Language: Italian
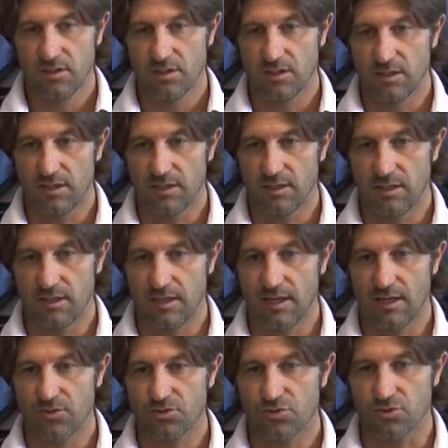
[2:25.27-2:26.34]
eh,
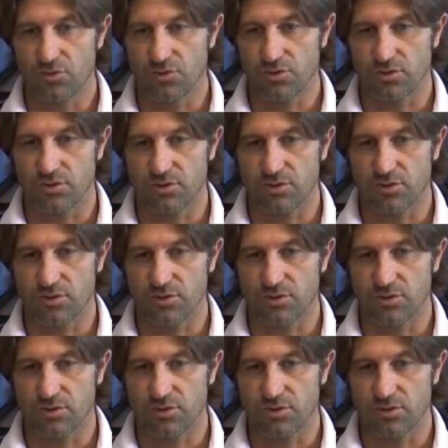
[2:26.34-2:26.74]
l'anno scorso